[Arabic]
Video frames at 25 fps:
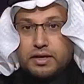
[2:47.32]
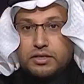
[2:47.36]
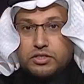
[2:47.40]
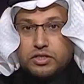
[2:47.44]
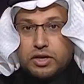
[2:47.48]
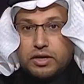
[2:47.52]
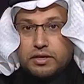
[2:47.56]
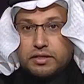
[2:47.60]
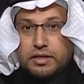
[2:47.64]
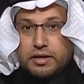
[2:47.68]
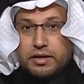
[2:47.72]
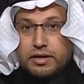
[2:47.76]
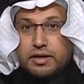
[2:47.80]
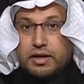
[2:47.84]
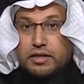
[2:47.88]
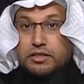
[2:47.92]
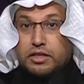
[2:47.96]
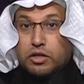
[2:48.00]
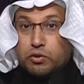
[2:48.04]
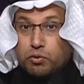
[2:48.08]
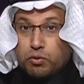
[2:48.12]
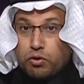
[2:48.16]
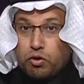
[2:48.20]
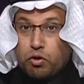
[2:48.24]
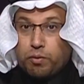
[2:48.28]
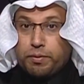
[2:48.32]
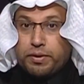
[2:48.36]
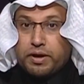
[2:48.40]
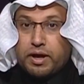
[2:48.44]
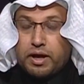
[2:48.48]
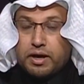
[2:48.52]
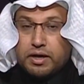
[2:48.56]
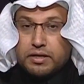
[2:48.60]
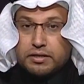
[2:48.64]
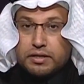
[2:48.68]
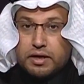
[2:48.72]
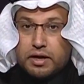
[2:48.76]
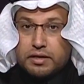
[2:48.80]
ايضا الى تطوير وبناء
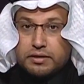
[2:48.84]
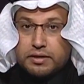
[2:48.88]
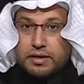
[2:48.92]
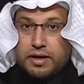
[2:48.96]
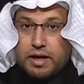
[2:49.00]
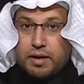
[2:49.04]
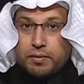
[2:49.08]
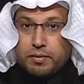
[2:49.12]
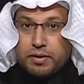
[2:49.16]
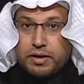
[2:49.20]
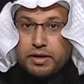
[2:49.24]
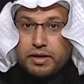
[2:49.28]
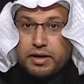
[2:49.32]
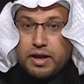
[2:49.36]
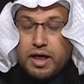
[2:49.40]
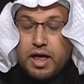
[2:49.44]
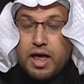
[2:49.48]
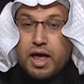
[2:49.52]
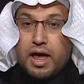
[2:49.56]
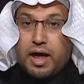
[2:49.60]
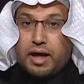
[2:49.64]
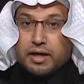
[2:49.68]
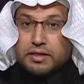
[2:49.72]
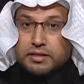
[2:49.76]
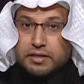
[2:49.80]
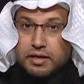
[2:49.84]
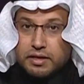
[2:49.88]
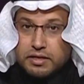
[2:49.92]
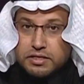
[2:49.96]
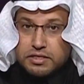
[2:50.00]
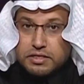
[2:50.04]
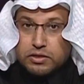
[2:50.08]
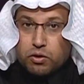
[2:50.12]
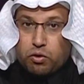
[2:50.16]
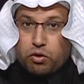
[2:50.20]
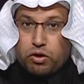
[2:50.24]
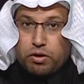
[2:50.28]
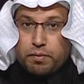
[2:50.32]
قدرات العاملين حتى
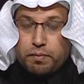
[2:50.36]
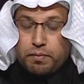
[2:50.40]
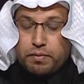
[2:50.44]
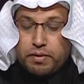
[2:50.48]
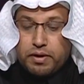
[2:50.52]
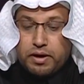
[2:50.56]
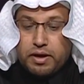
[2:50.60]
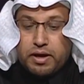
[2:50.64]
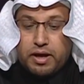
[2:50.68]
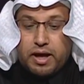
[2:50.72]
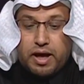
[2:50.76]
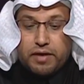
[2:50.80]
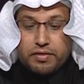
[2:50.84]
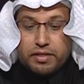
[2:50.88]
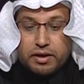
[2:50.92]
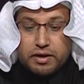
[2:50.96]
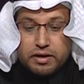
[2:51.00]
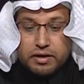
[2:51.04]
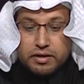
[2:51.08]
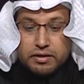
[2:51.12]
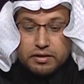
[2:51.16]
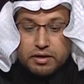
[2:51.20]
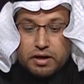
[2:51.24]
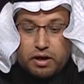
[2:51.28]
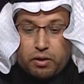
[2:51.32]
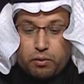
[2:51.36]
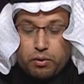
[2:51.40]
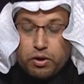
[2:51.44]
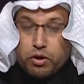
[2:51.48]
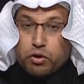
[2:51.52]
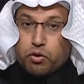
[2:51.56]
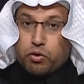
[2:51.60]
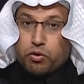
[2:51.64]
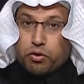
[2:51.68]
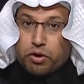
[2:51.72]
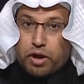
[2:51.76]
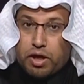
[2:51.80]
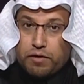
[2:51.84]
نستوعب هذا القطاع
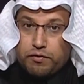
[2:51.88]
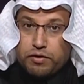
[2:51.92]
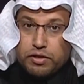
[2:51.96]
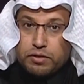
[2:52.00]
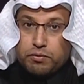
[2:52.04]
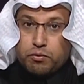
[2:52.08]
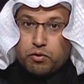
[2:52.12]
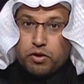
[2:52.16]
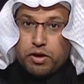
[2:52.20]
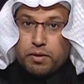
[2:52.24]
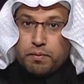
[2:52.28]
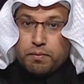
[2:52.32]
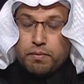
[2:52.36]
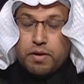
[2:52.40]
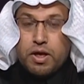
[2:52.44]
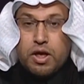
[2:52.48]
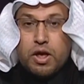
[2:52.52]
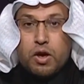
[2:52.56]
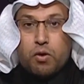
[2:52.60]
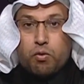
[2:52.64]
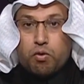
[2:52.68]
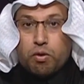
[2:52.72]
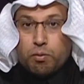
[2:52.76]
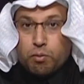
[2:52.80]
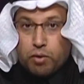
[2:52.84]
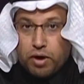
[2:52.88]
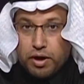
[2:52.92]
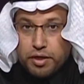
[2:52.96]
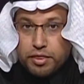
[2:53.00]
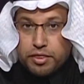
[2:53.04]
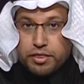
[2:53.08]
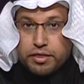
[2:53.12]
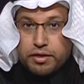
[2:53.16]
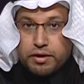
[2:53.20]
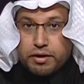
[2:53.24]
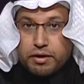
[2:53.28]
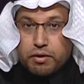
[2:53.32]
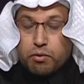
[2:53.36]
ويكون رافد مهم
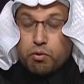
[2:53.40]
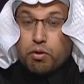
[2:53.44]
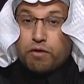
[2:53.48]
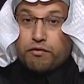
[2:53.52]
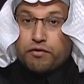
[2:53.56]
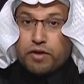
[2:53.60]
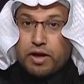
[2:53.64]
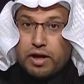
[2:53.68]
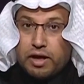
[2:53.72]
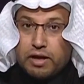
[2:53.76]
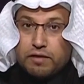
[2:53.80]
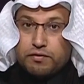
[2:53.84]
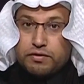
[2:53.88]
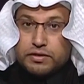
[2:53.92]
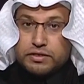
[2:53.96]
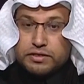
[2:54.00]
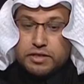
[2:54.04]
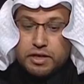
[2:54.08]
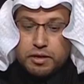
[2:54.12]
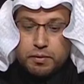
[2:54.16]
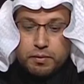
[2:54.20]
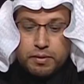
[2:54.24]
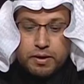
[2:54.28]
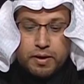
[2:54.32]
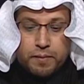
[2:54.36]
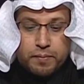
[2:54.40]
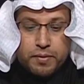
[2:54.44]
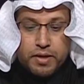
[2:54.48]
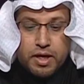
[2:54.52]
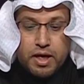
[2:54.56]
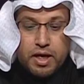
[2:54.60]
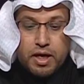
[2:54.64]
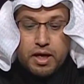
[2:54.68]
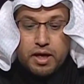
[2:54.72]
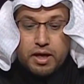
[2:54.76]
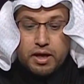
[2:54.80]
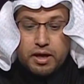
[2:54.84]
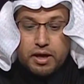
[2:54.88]
ومؤثر وفاعل في التنميه.
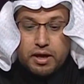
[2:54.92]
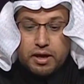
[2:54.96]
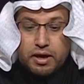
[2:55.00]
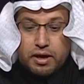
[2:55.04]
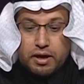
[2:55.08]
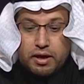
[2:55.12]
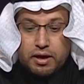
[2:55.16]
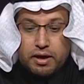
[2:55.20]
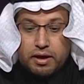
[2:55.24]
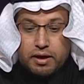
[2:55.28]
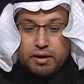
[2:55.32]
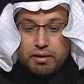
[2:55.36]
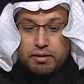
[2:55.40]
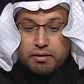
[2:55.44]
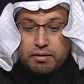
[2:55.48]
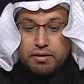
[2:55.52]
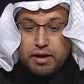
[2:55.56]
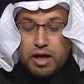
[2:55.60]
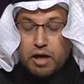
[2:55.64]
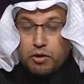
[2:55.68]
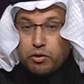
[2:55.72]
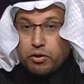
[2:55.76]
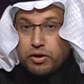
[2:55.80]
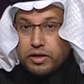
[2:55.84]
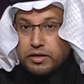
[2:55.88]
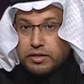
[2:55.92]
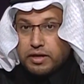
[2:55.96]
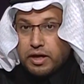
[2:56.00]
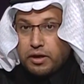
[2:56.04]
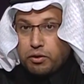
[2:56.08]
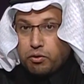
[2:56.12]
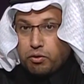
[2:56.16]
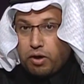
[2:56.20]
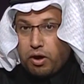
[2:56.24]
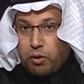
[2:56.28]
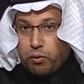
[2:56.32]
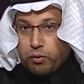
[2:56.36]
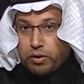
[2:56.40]
لا نريد ان
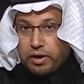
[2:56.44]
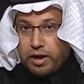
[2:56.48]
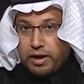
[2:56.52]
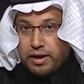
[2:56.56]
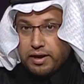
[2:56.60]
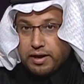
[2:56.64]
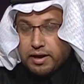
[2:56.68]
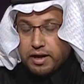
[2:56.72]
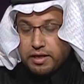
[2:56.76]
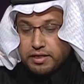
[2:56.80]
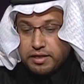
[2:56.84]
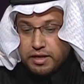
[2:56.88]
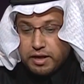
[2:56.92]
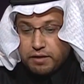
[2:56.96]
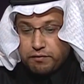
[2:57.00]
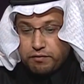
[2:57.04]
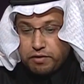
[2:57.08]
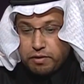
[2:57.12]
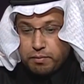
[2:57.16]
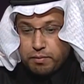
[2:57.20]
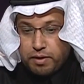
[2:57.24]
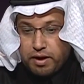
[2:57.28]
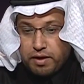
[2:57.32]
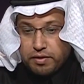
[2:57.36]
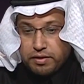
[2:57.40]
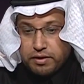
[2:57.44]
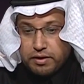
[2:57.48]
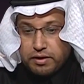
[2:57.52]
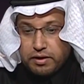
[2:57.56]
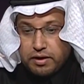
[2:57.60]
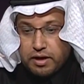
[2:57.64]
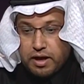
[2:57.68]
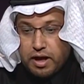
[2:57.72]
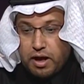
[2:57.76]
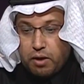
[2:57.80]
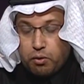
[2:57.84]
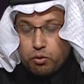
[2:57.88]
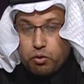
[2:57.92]
نعول عليه كثيرا في
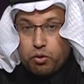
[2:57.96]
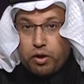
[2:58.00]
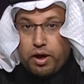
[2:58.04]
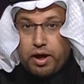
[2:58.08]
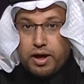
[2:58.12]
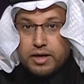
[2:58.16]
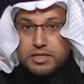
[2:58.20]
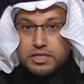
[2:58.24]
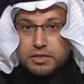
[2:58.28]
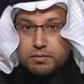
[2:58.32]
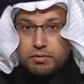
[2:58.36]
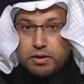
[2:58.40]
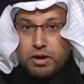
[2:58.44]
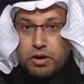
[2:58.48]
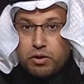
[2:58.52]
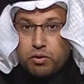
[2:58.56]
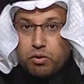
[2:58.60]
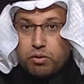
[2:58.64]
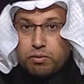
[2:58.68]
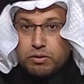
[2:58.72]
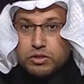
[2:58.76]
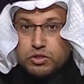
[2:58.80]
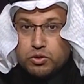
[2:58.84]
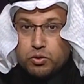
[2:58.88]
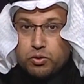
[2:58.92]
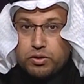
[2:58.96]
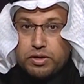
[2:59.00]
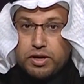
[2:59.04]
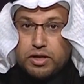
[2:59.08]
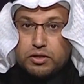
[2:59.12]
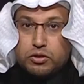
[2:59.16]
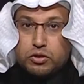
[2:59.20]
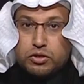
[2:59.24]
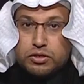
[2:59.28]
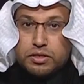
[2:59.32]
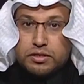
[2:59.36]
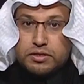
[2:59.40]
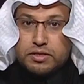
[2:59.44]
الماضي او نحاسب لانه المسؤوليه
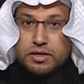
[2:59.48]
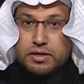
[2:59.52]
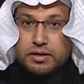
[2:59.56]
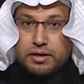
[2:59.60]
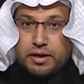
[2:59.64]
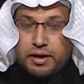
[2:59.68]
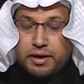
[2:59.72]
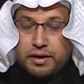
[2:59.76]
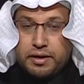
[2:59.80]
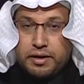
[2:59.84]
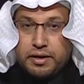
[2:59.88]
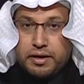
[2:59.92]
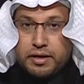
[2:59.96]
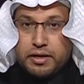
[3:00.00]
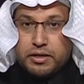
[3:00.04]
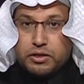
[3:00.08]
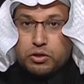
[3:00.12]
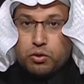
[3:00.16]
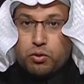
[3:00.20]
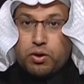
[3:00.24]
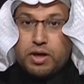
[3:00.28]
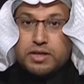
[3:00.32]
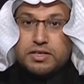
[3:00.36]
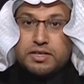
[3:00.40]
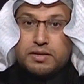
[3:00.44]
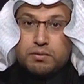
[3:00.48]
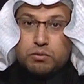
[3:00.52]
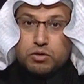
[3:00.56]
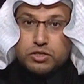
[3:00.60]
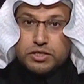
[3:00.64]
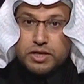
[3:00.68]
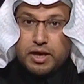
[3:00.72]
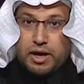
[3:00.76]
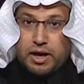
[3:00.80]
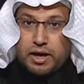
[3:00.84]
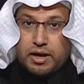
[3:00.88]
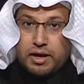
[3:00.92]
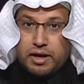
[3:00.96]
يعني توازي
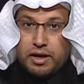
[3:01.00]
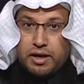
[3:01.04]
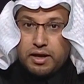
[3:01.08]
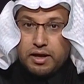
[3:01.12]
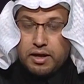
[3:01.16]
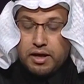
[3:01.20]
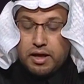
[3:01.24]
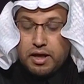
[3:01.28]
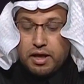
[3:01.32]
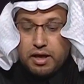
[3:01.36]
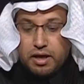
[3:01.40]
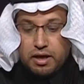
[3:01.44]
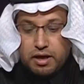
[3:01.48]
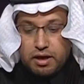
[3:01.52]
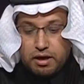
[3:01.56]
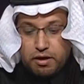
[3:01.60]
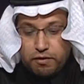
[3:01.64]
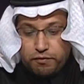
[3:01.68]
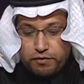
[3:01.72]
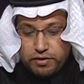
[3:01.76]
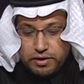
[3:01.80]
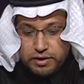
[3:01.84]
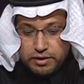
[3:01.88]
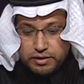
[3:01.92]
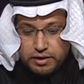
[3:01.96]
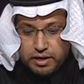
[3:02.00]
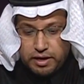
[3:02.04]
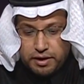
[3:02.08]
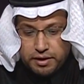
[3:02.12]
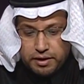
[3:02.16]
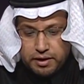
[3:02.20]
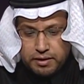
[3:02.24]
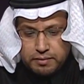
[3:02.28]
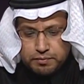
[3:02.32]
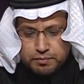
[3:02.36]
المساءله في الاداره